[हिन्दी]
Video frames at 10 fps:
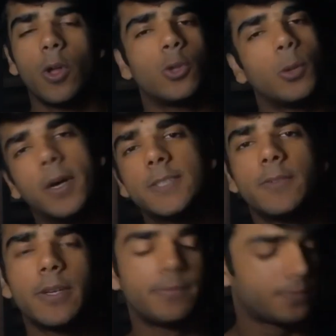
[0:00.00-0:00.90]
तो बस
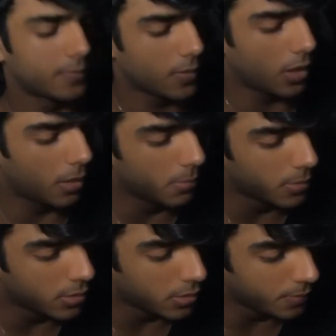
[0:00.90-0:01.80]
फिर अब
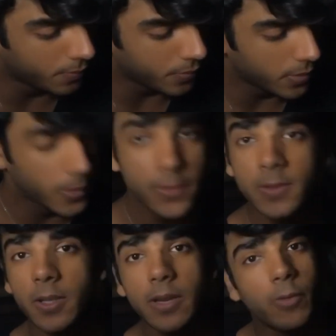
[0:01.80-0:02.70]

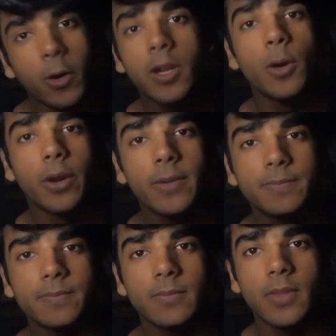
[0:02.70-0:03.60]
थ्री फोर्टी हो रहे
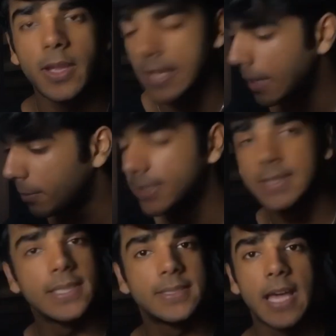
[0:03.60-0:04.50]
हैं एक बजे
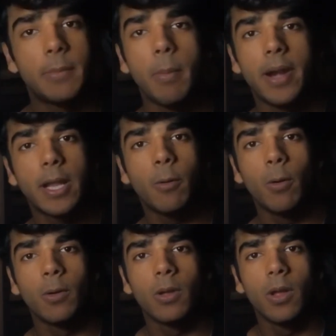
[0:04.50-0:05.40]
से चेयर पे बैठा हूँ
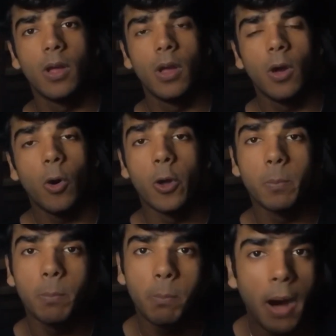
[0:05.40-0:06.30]
और
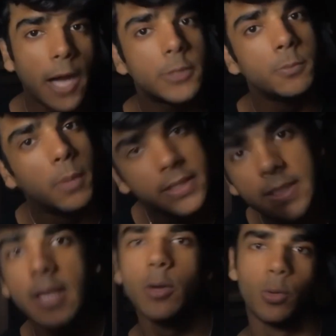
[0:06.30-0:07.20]
पाँच
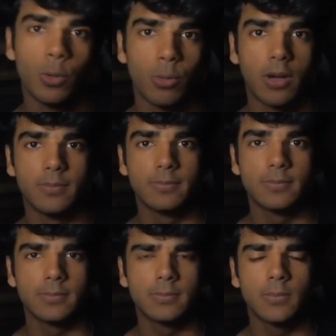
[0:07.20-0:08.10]
बजे ही उठूंगा
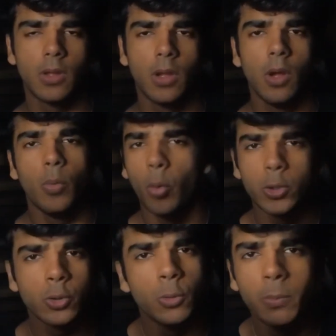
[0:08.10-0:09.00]

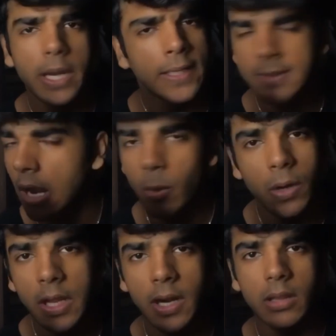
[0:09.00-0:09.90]
वॉशरूम ब्रेक्स काउंट
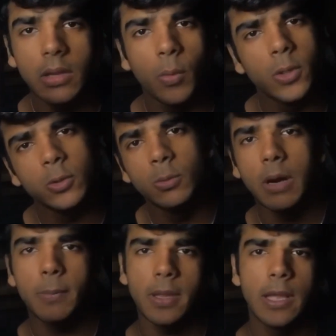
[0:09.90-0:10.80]
नहीं करते वॉशरूम
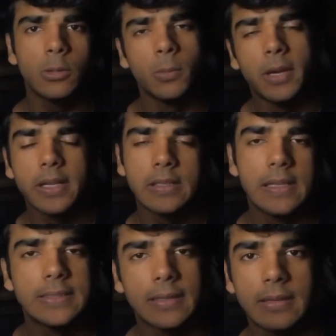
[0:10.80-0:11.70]
आप एक दो ब्रेक्स ले
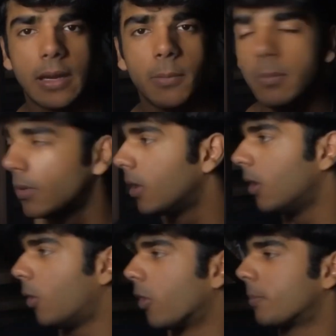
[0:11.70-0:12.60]
सकते हैं हम
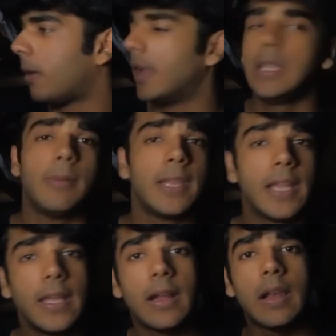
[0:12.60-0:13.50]
और पानी मैंने
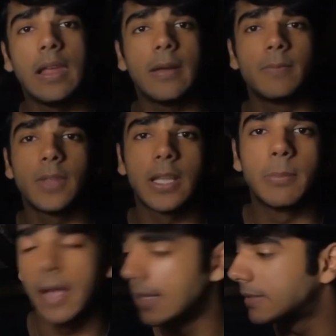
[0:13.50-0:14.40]
यहीं रख लिया ताकि
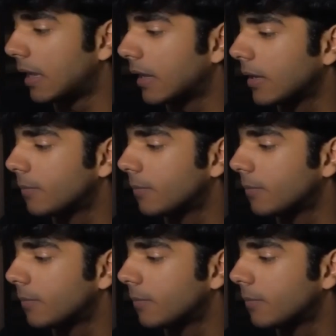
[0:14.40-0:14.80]
प्यास ना लगे